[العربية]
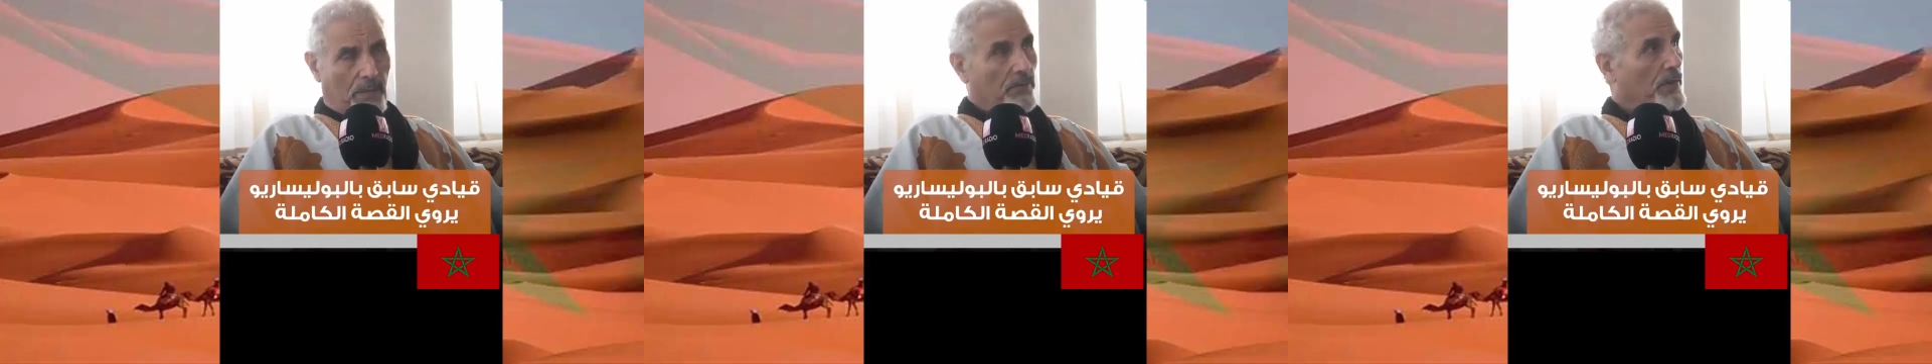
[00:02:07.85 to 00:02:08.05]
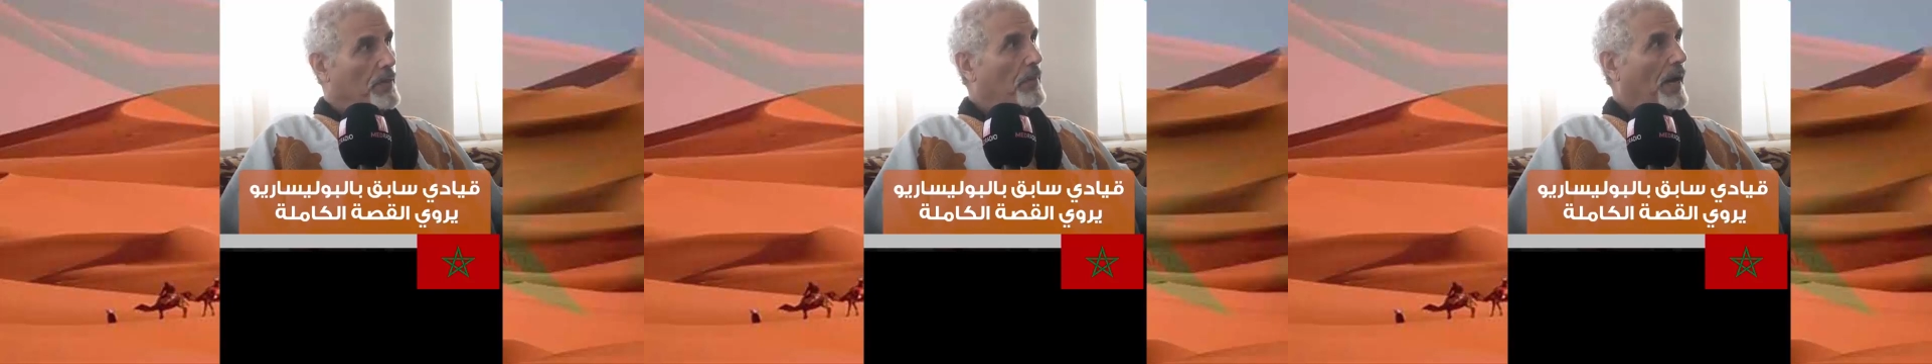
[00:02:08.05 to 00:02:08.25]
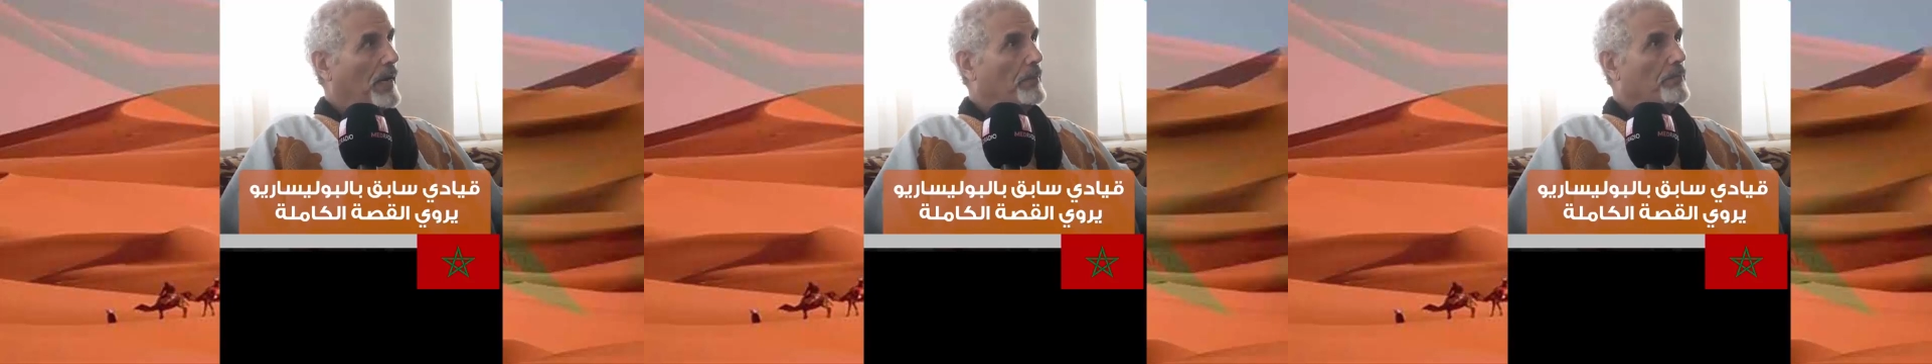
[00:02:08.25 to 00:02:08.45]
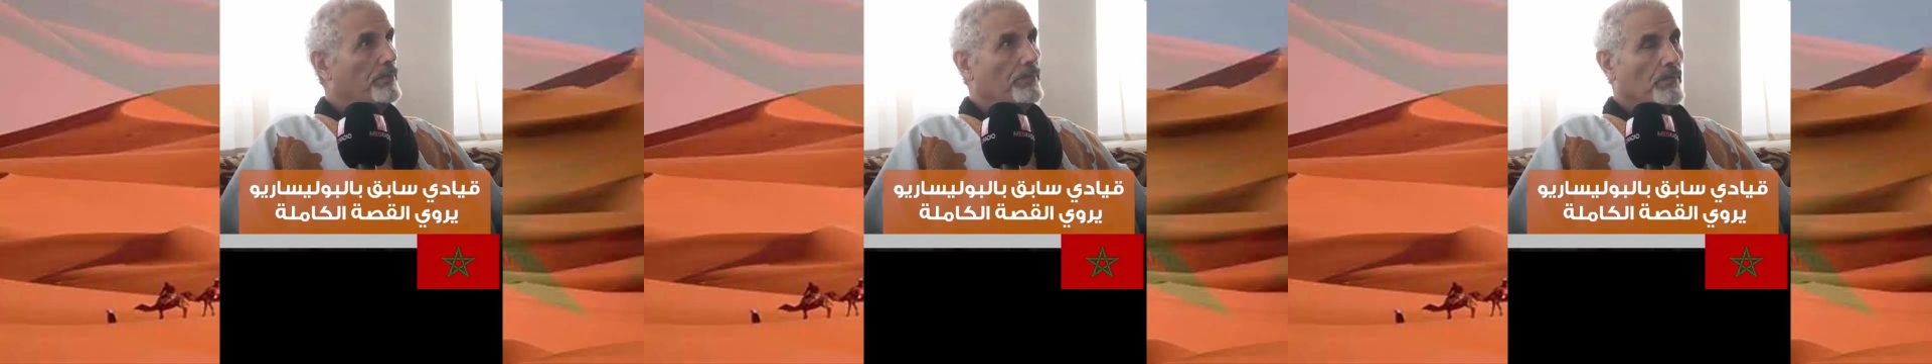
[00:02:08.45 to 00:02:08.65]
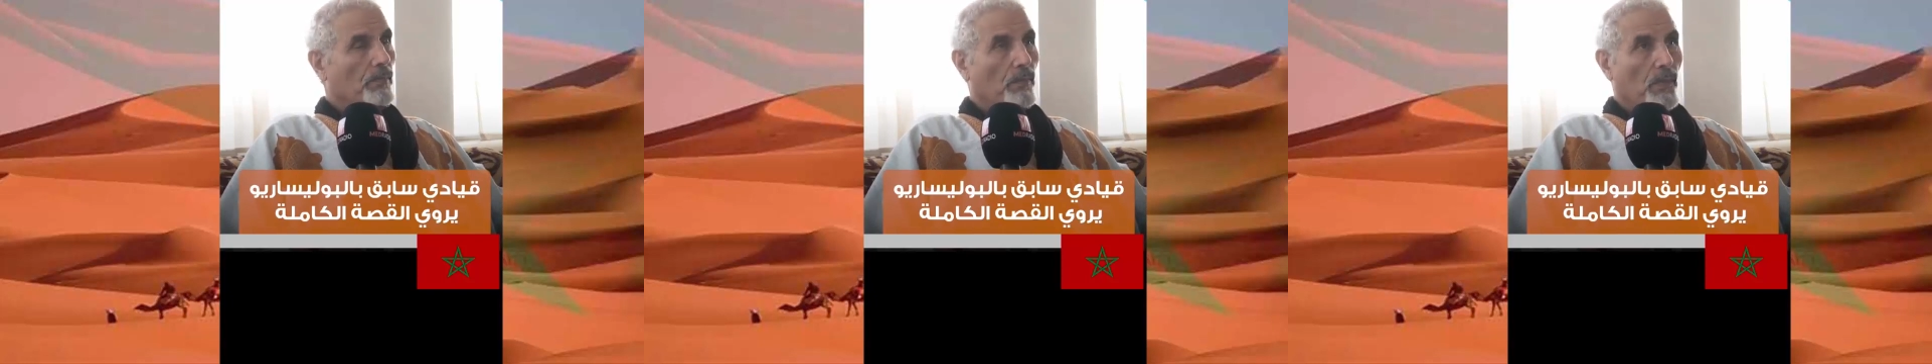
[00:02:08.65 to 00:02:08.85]
في المغرب
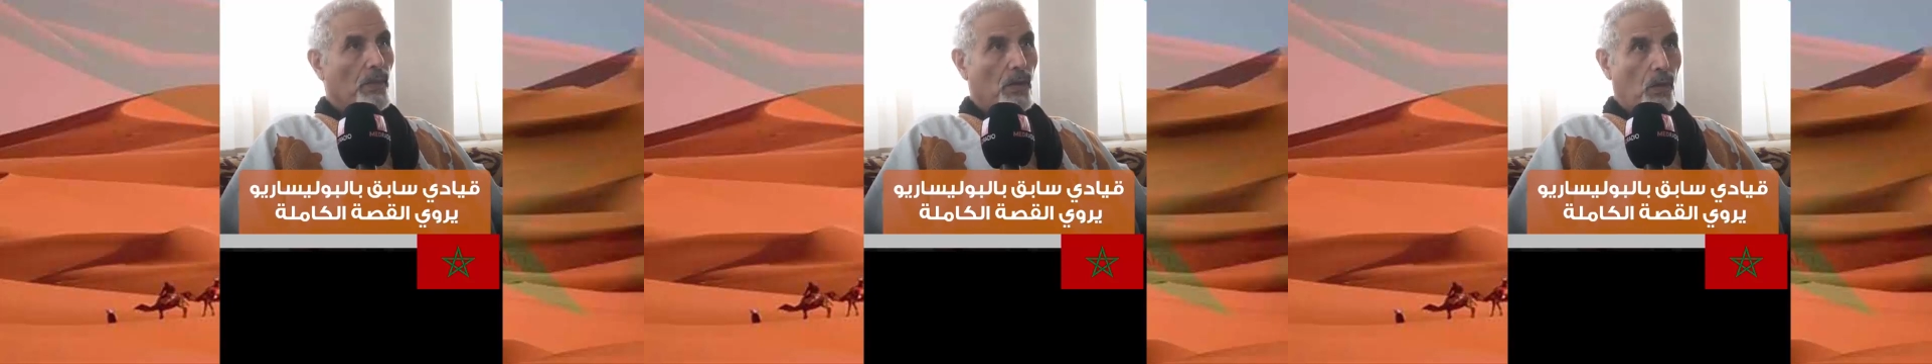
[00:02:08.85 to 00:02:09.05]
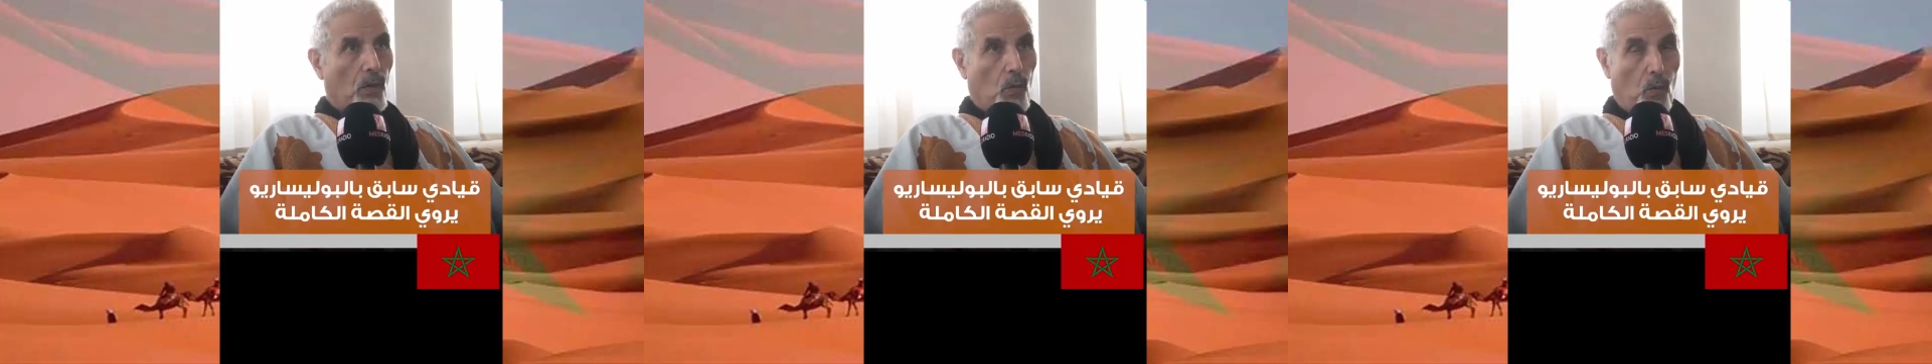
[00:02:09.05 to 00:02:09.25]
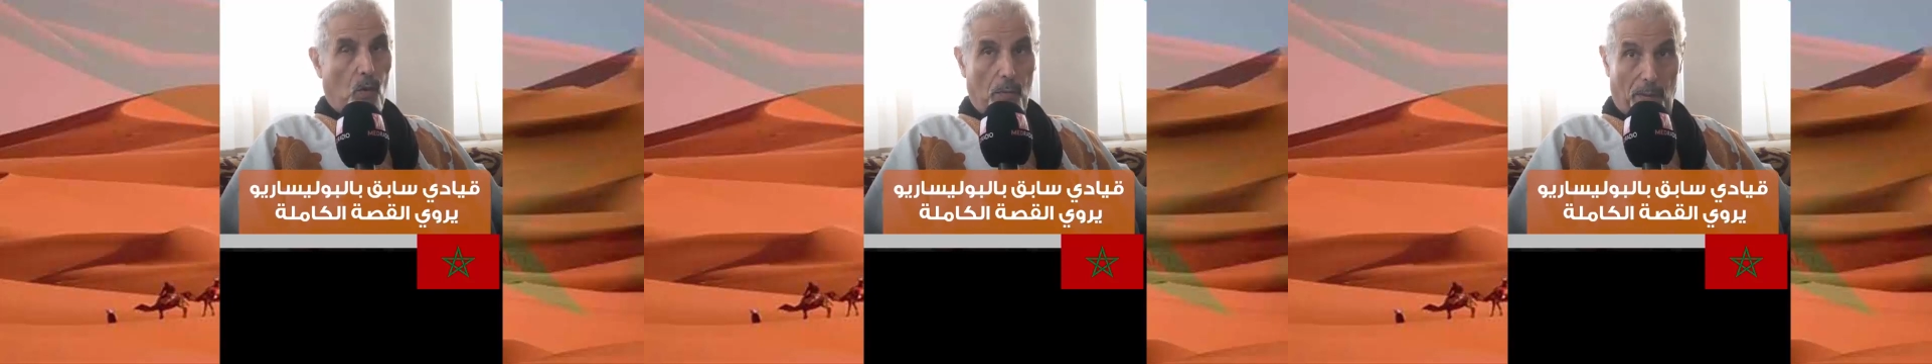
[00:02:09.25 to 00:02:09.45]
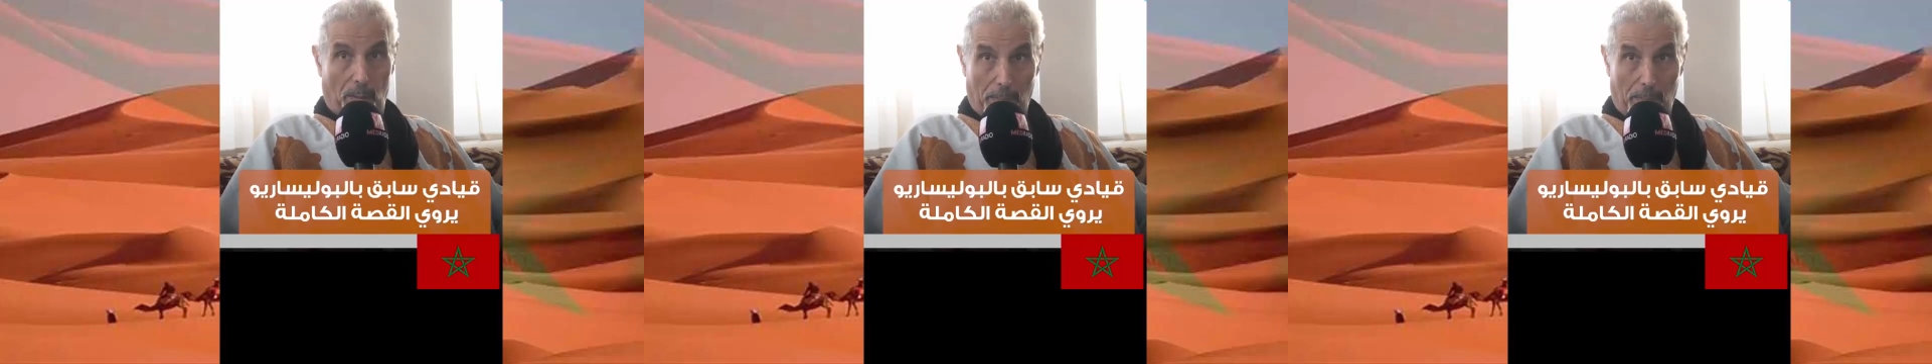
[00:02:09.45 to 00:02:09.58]
ومع